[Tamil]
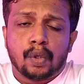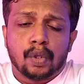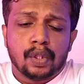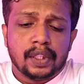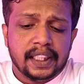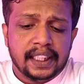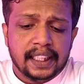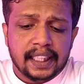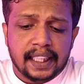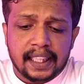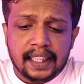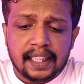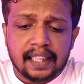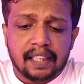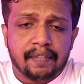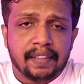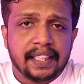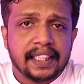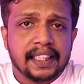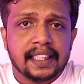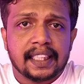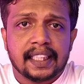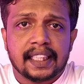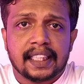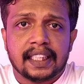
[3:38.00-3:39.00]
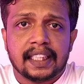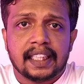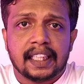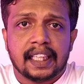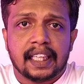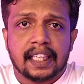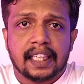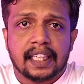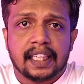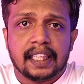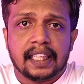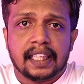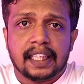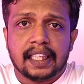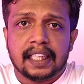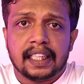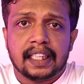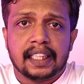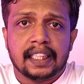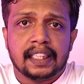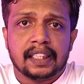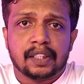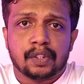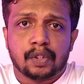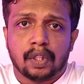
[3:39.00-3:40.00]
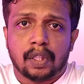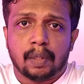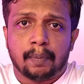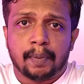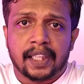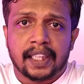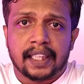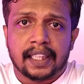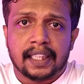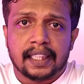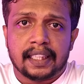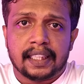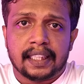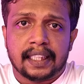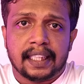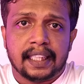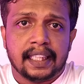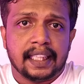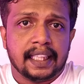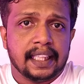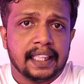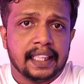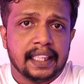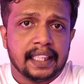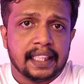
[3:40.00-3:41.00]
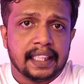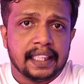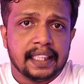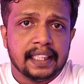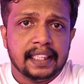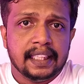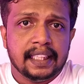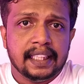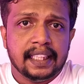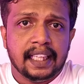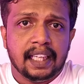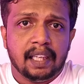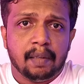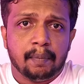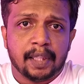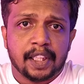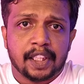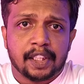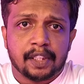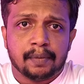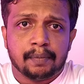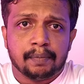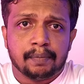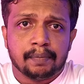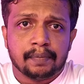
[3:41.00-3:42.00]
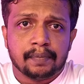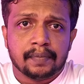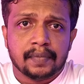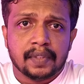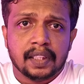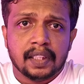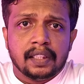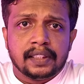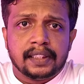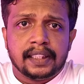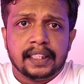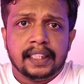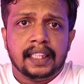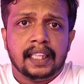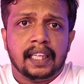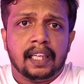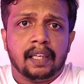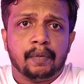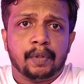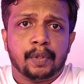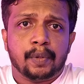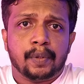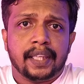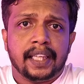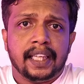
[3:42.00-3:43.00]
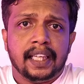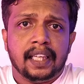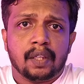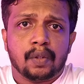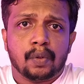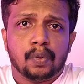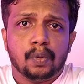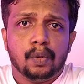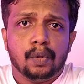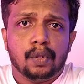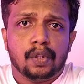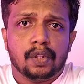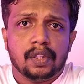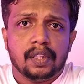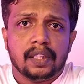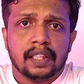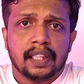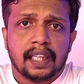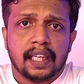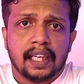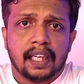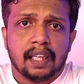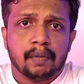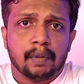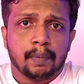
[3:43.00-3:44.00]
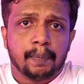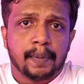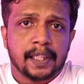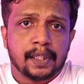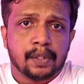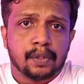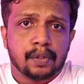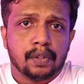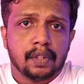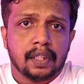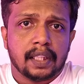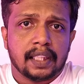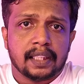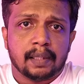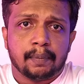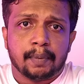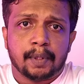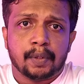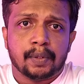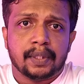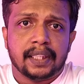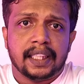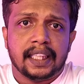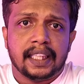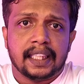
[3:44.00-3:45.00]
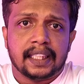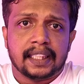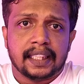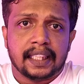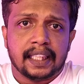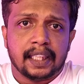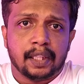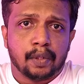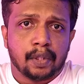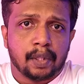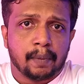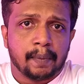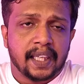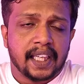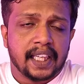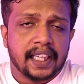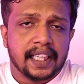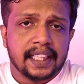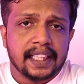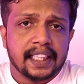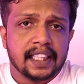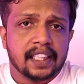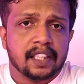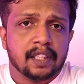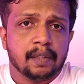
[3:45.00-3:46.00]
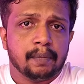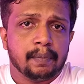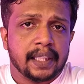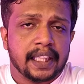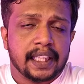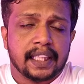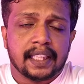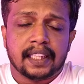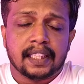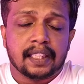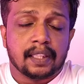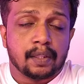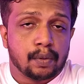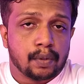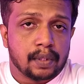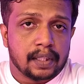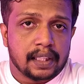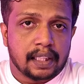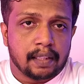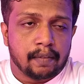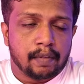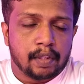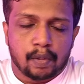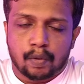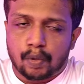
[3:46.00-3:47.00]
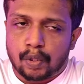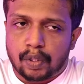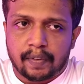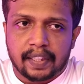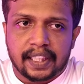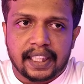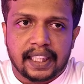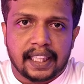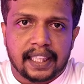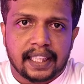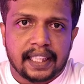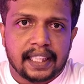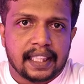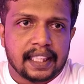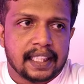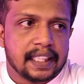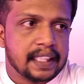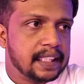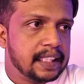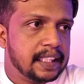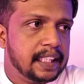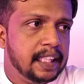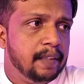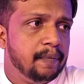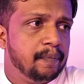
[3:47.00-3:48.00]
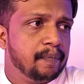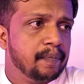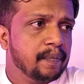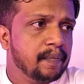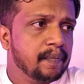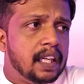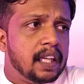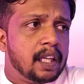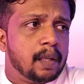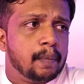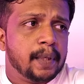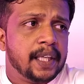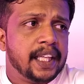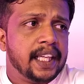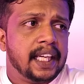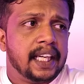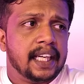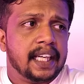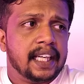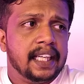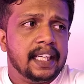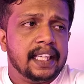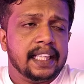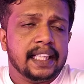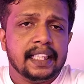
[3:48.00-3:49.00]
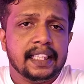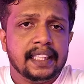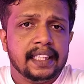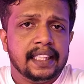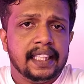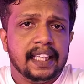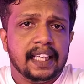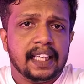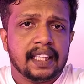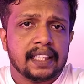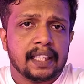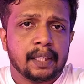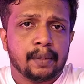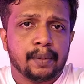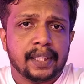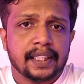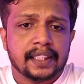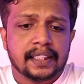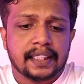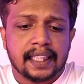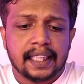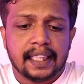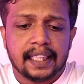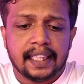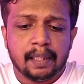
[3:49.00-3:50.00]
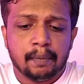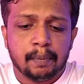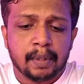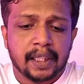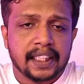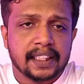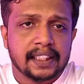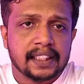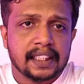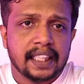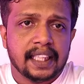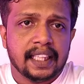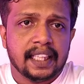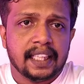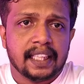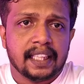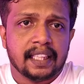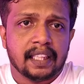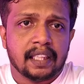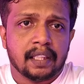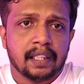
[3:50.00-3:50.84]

கொதியடங்க வைத்திருக்கின்றார்கள் என்று சொல்லப்படுகின்றது இனி இந்தியா மற்றும் சீனாவினுடைய கூட்டு இராணுவ பெட்ரோல் அந்த பகுதியில் அந்த எல்லையோரமாக இருக்கும் என்கின்ற ஒரு தகவல் கூட வெளியாகி இருக்கின்றது இப்படியாக இந்தியா தன்னுடைய ஸ்டாண்டை பிரிக்ஸிலே